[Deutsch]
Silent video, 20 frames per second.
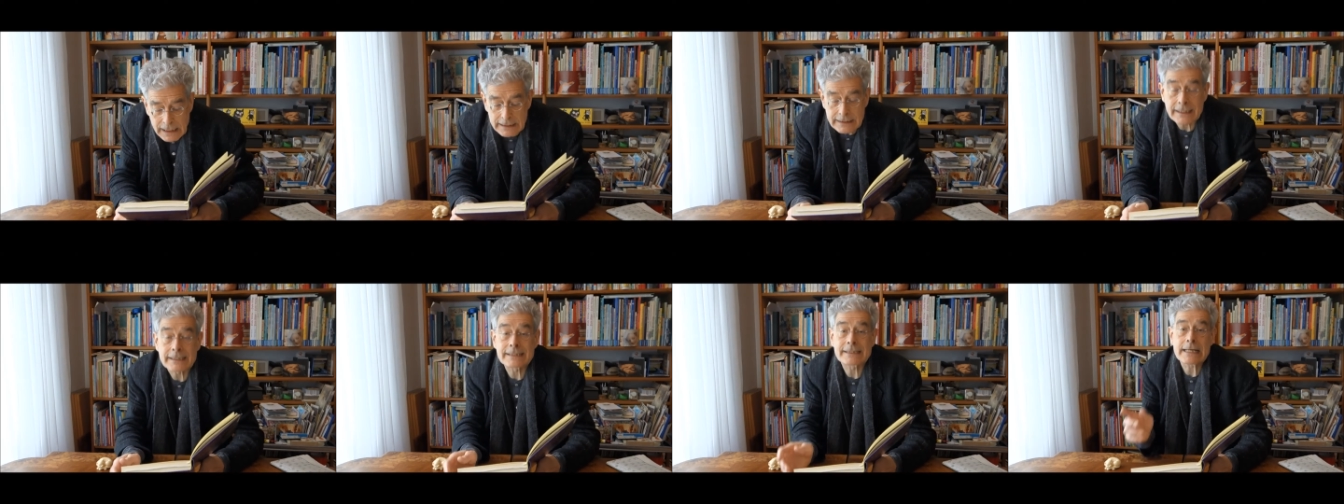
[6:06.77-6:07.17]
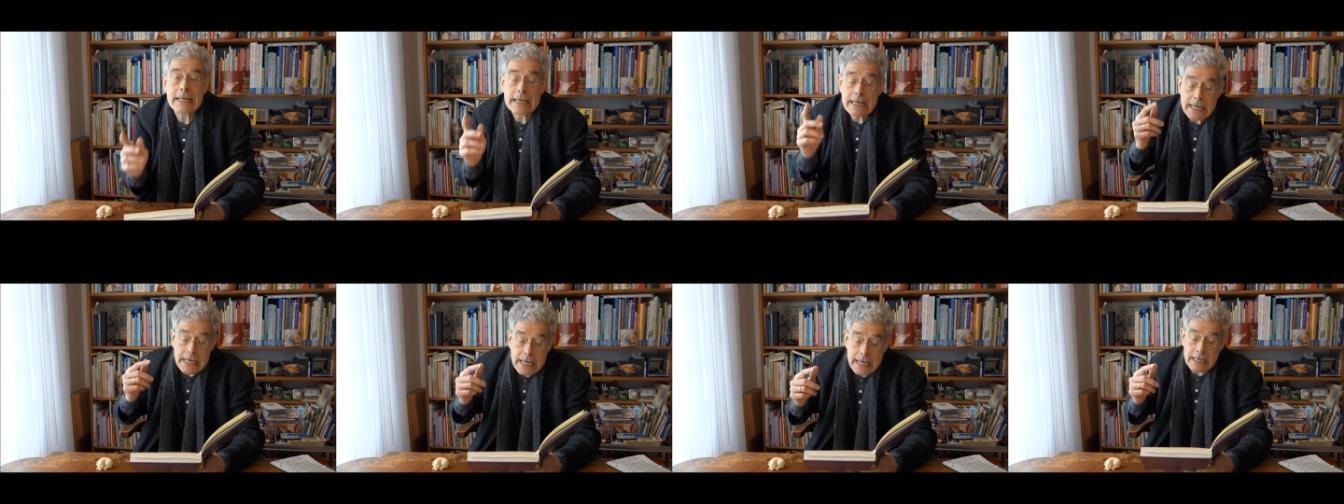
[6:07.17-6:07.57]
dass
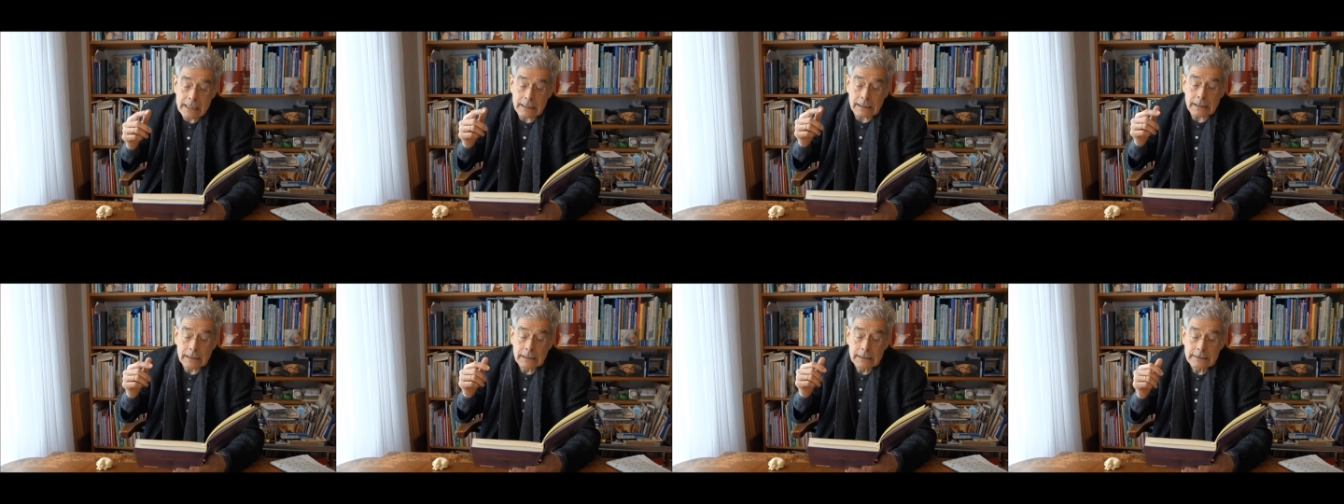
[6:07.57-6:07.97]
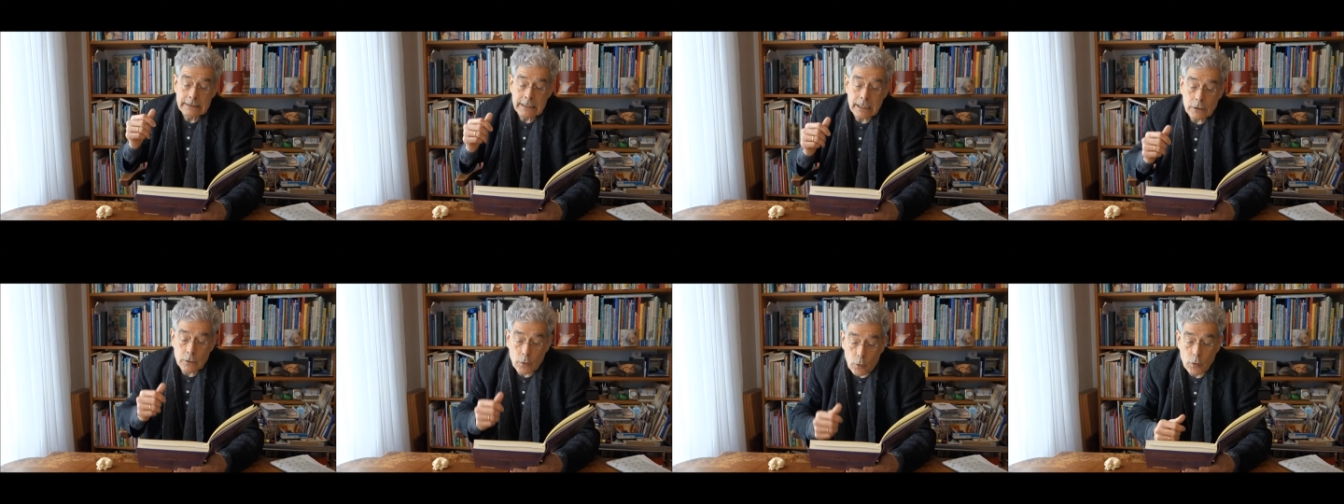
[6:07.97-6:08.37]
er
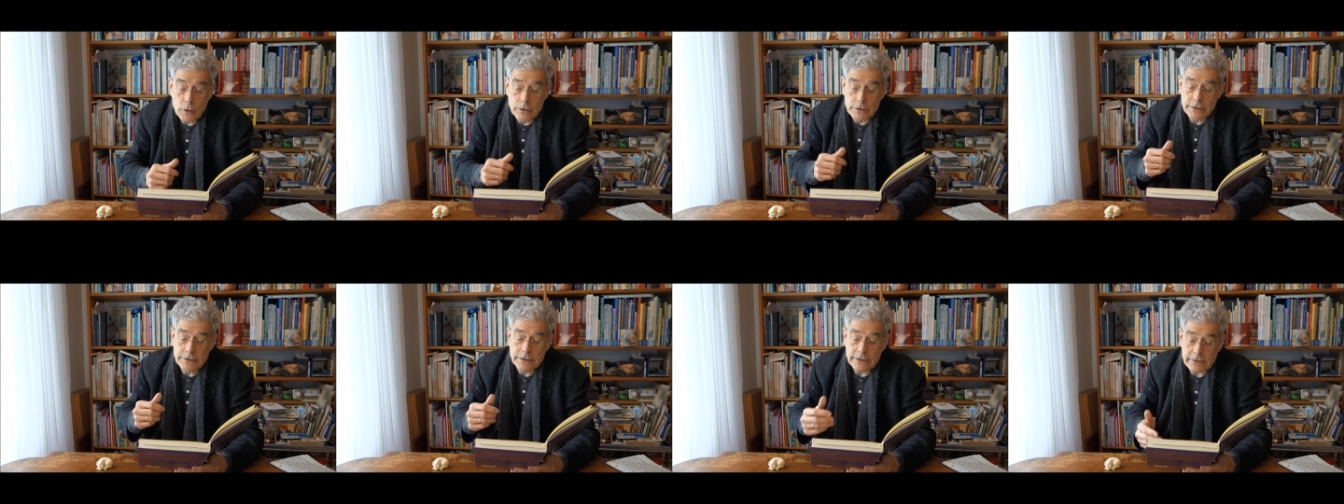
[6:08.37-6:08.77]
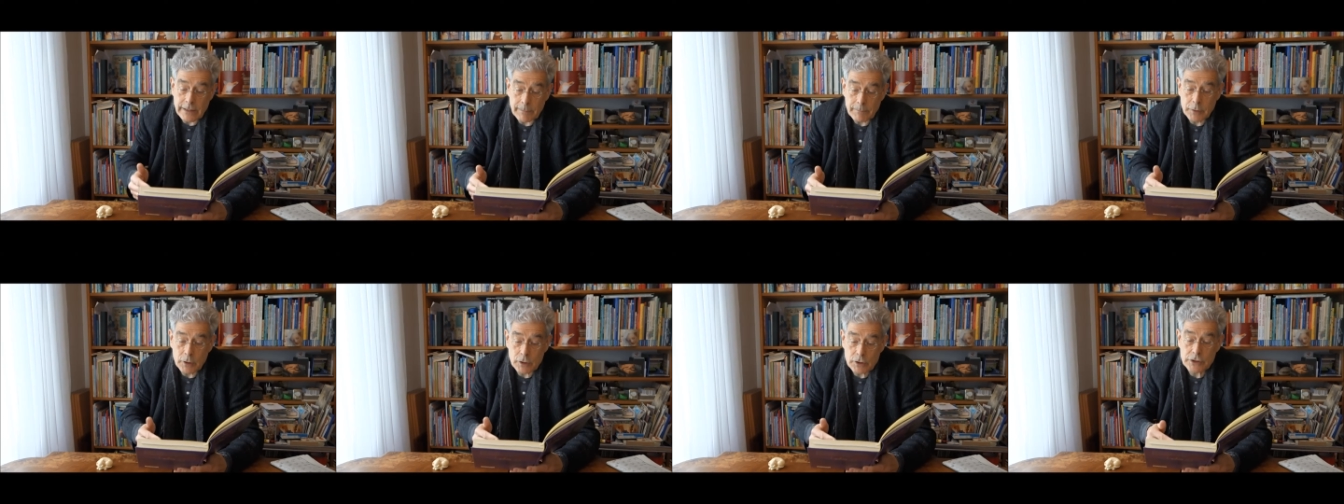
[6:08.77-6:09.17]
der Grund dieser
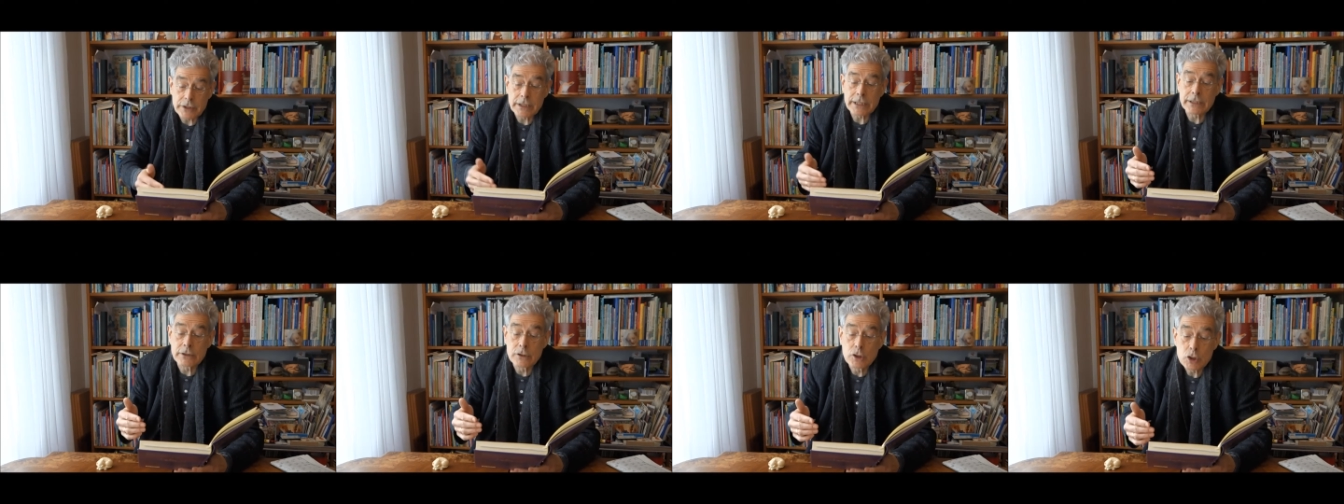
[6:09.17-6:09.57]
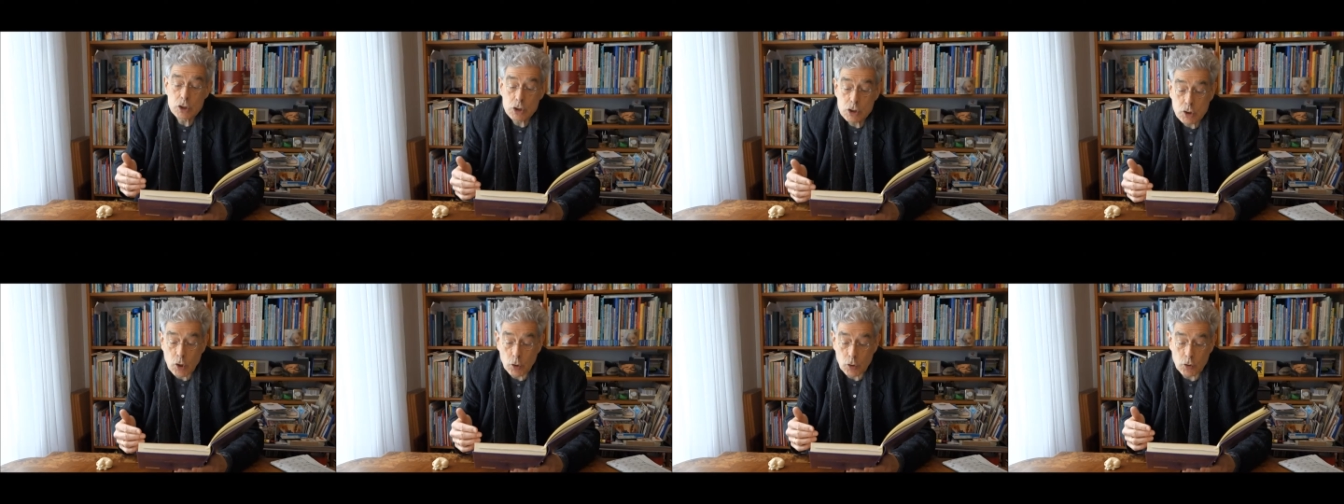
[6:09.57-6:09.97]
plötzlichen
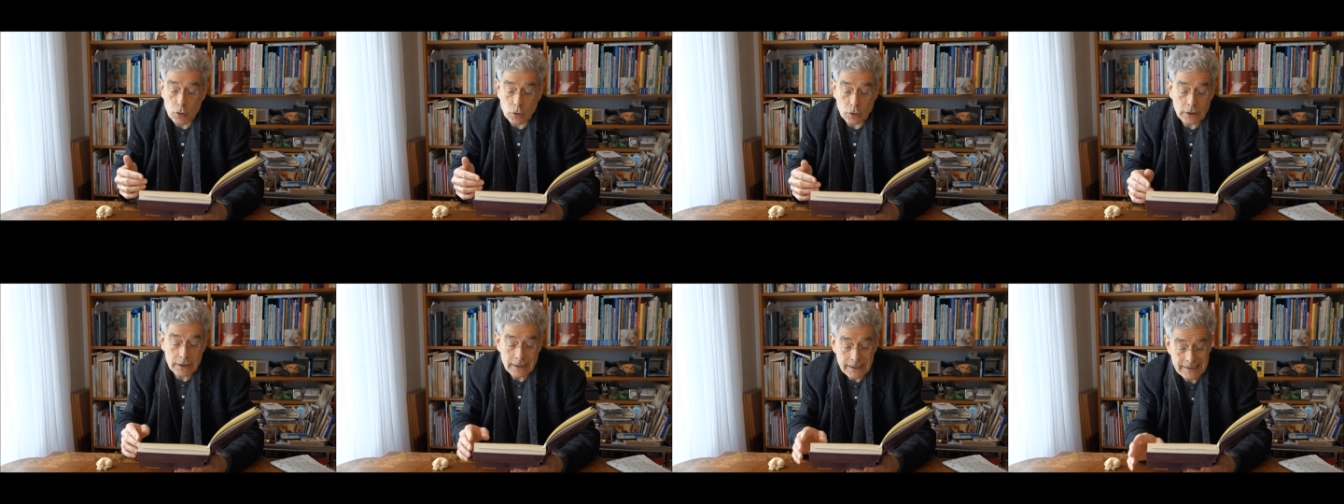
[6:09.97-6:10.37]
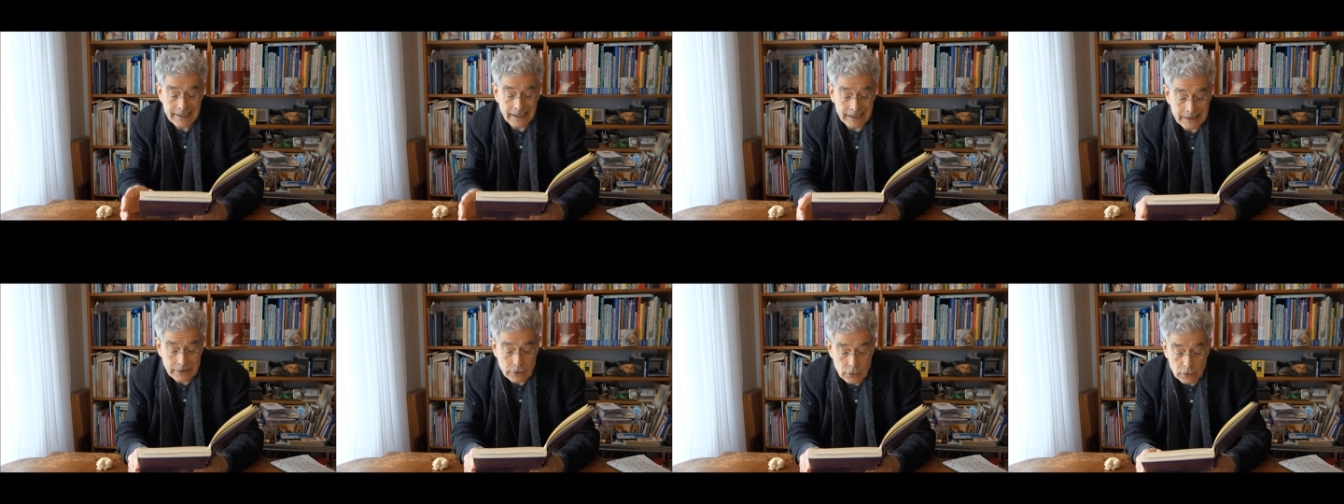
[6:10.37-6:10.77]
Stockung
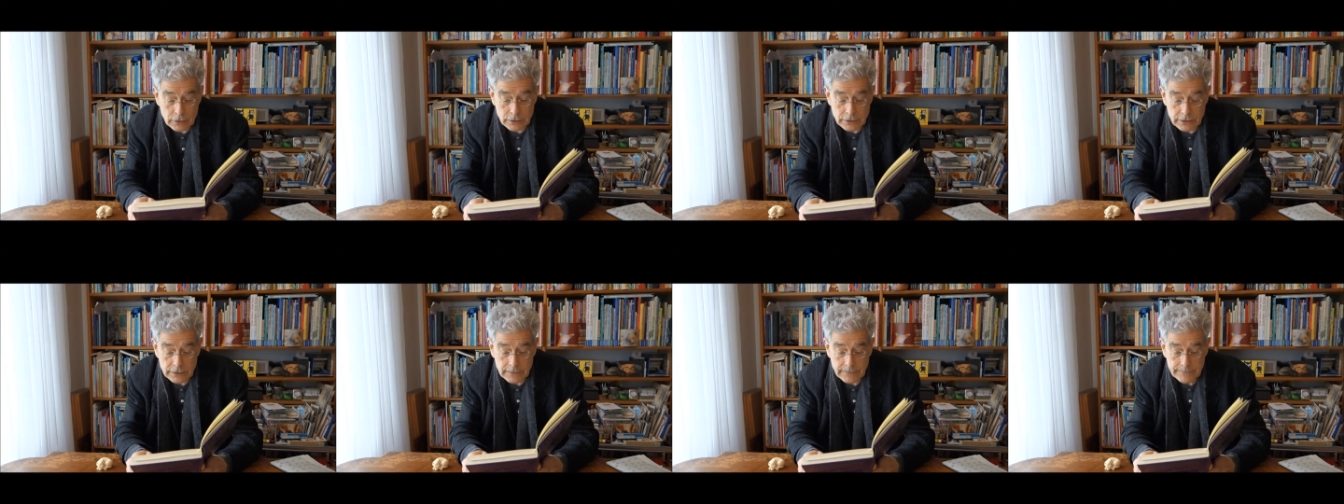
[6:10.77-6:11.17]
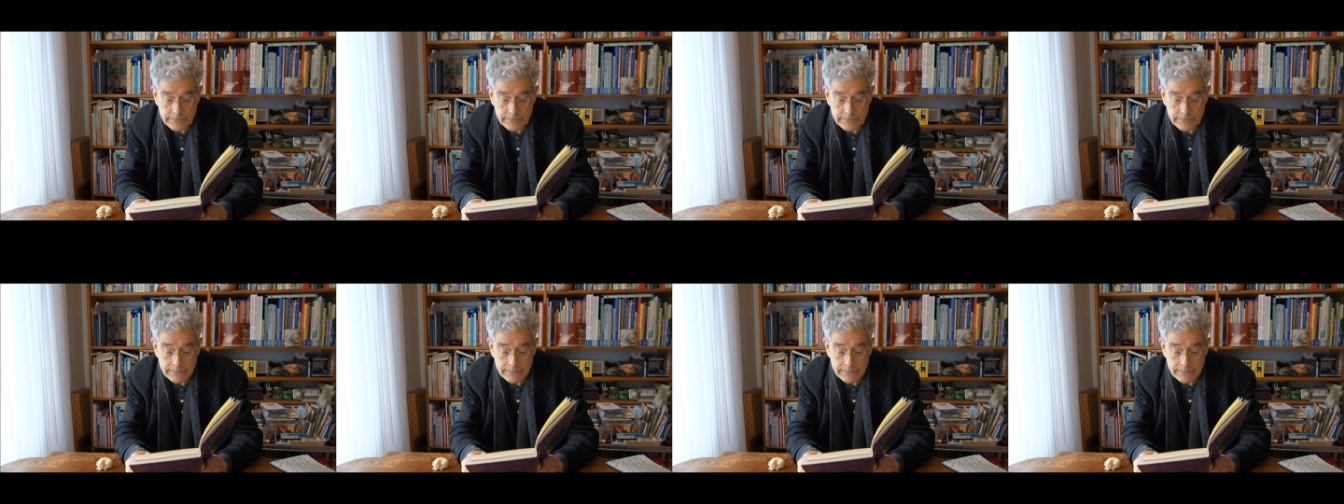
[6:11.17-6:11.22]
sein könnte.